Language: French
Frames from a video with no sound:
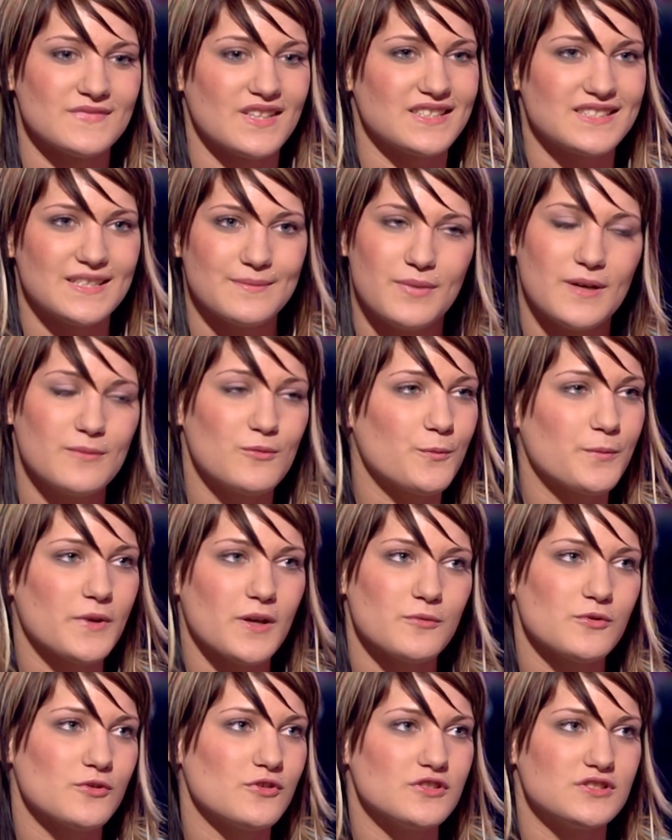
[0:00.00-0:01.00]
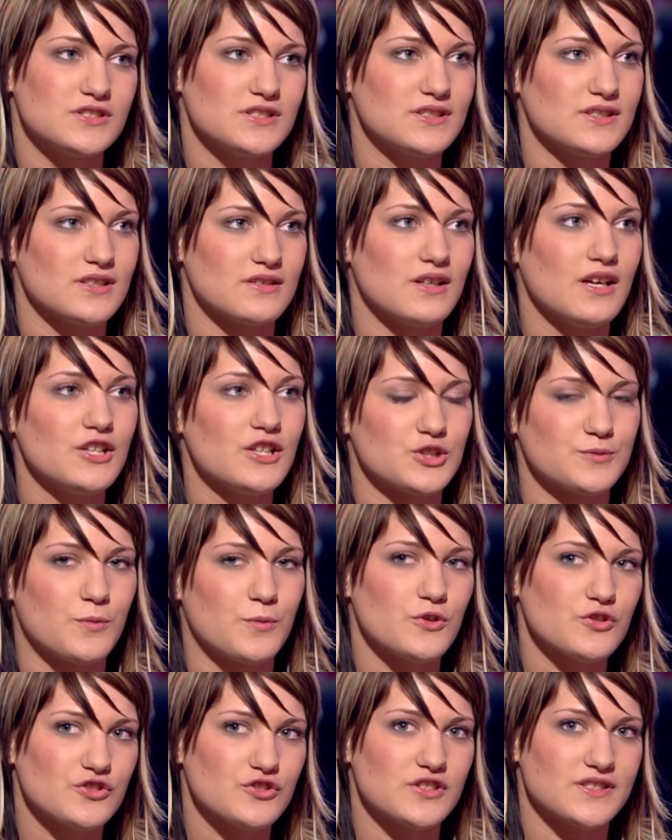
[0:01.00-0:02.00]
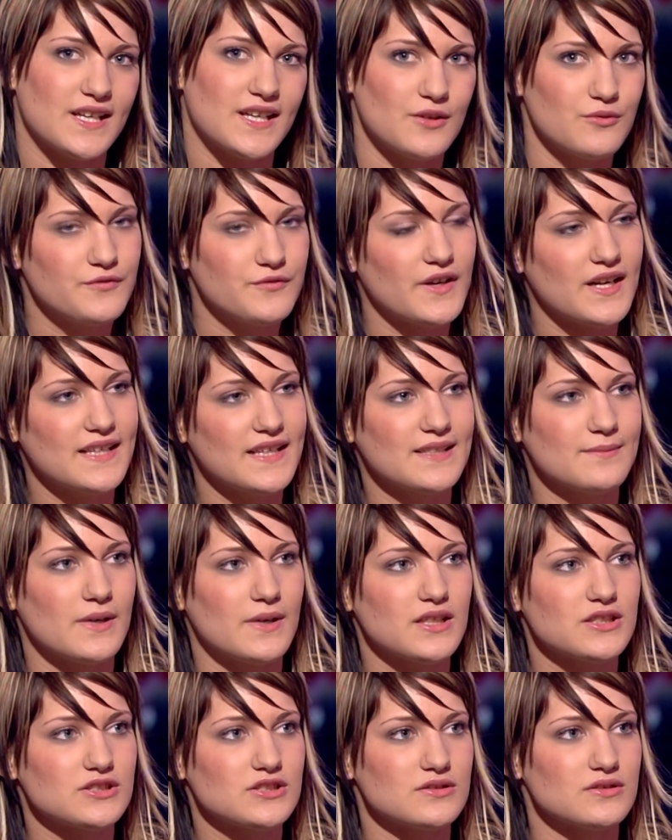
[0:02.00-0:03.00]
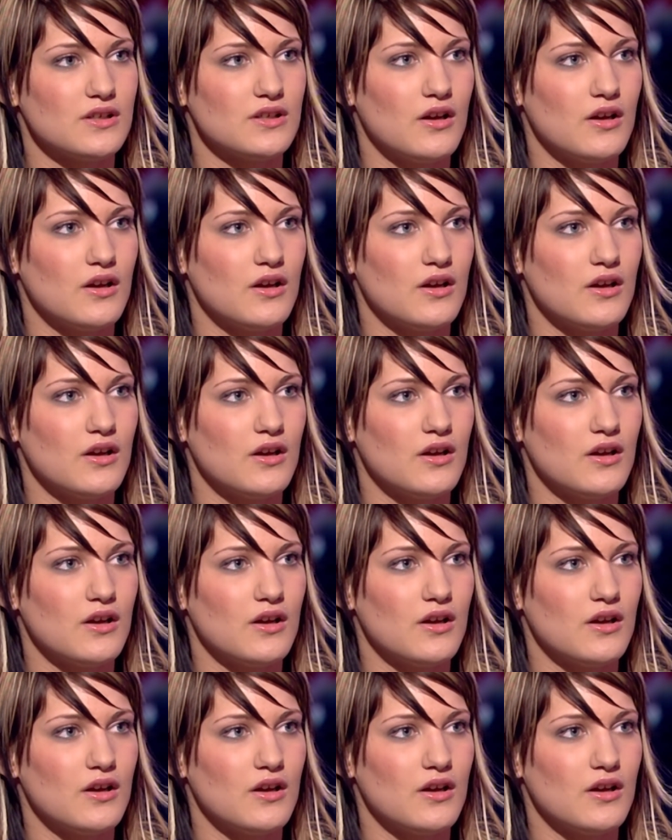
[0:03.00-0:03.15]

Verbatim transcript: C'est pas mon père biologique. Je pense que c'est à lui de faire la démarche